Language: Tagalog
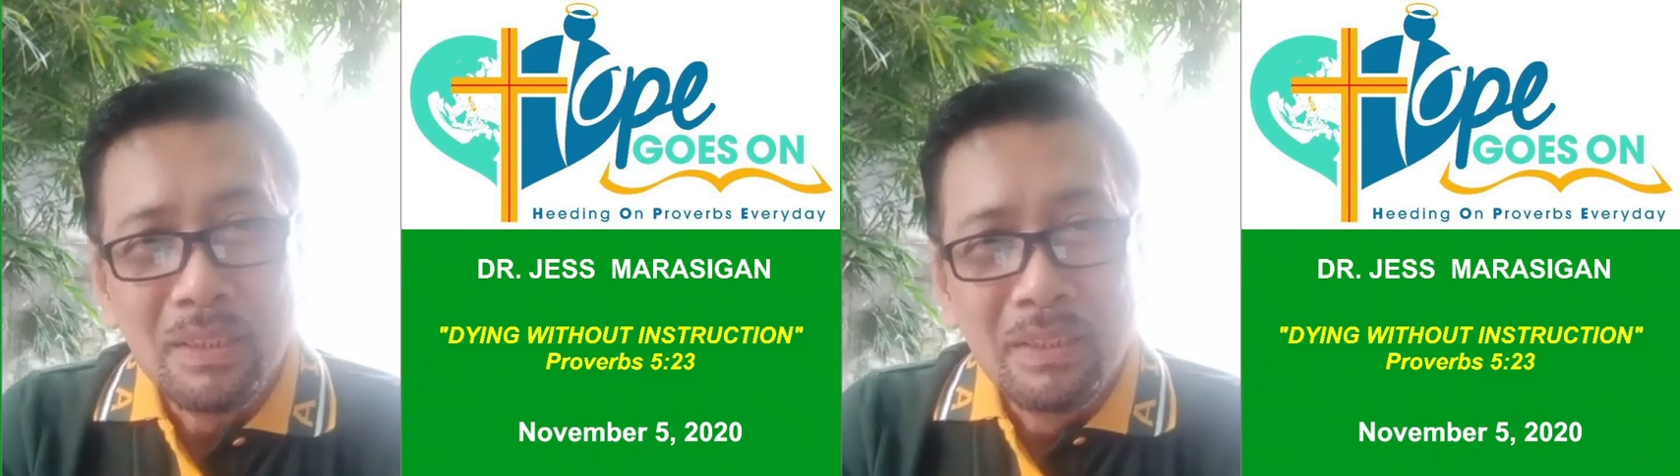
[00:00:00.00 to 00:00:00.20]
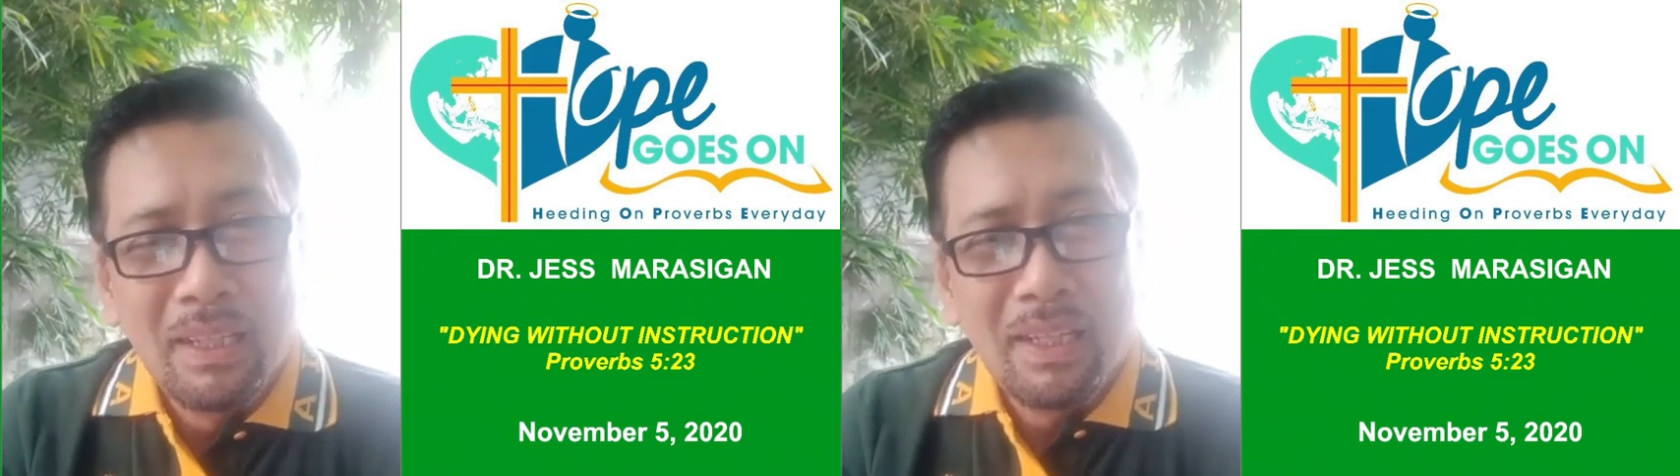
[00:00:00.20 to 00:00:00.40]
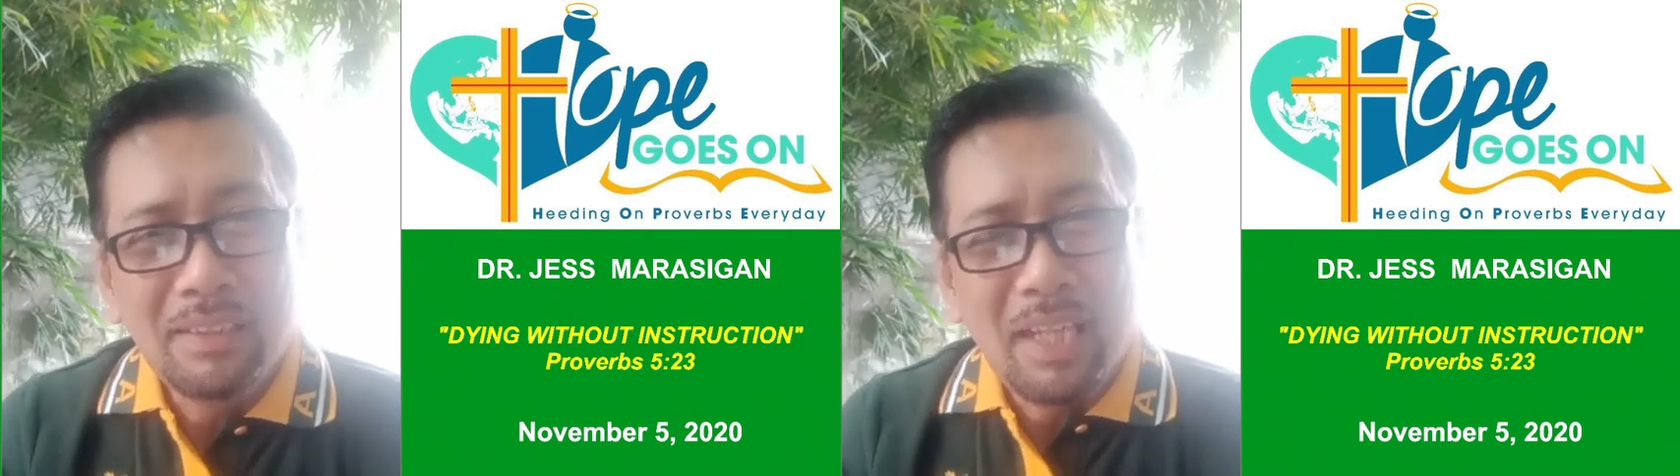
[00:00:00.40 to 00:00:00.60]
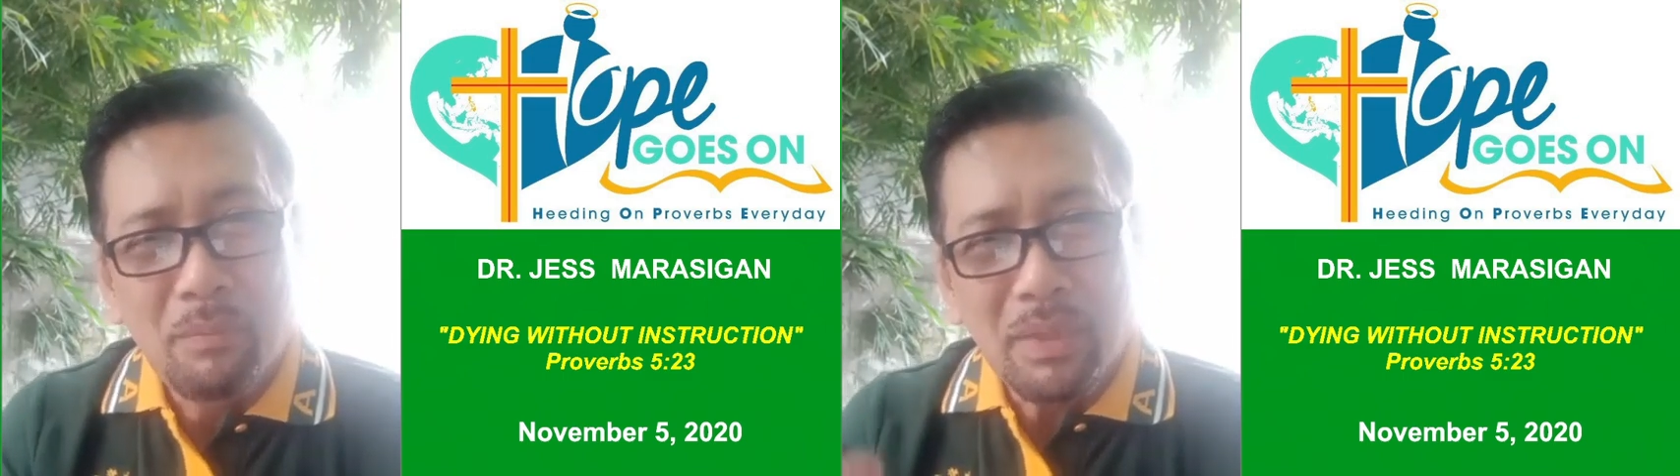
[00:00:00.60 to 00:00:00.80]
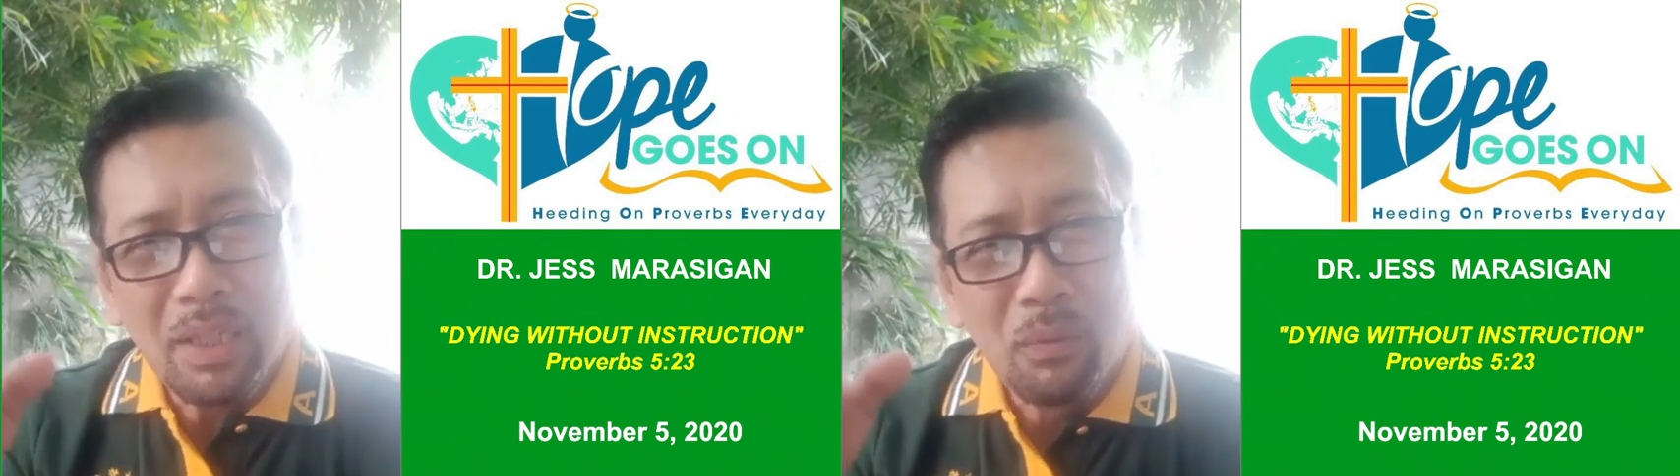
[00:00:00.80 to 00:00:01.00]
ang
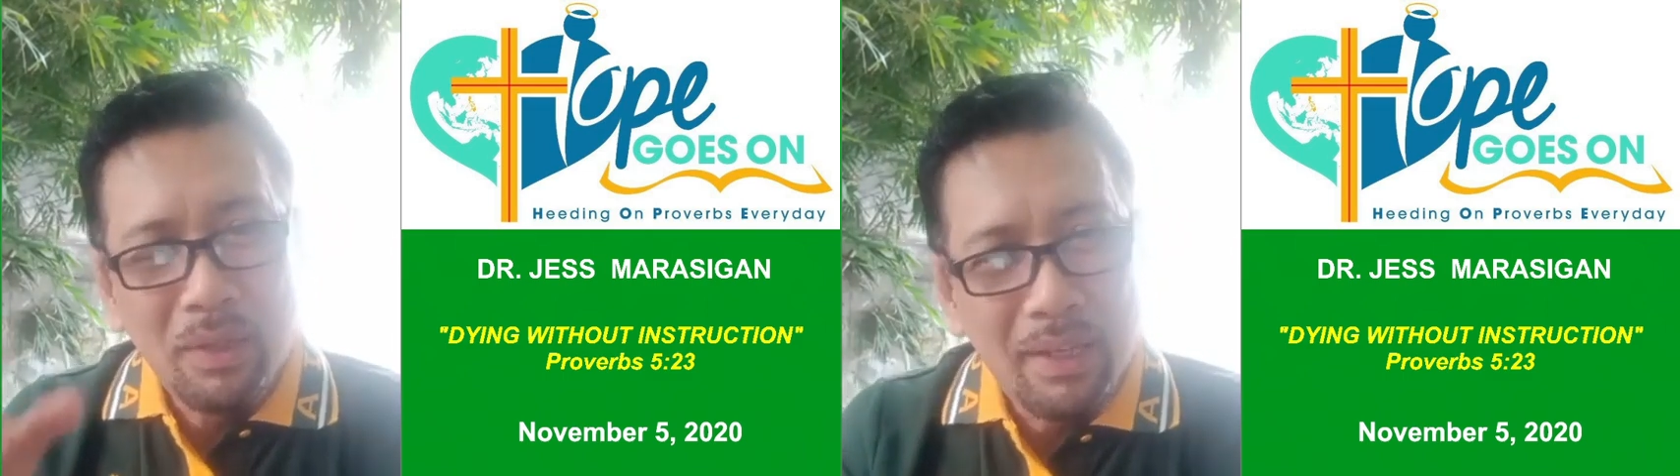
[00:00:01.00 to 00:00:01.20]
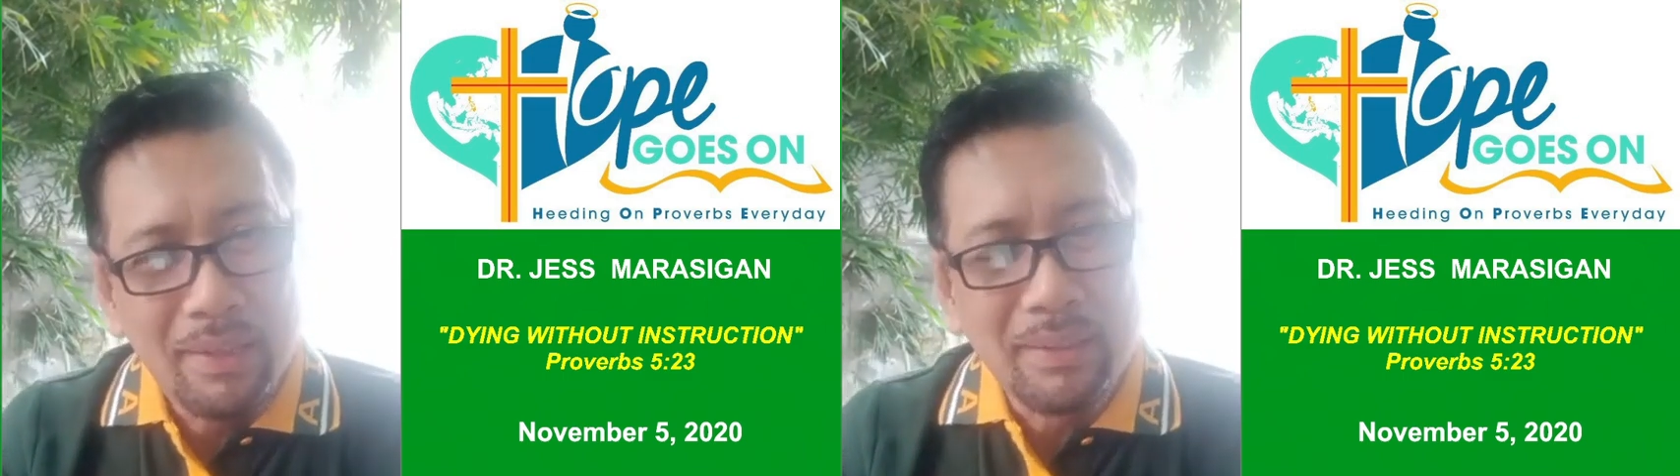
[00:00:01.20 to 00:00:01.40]
daming nawalan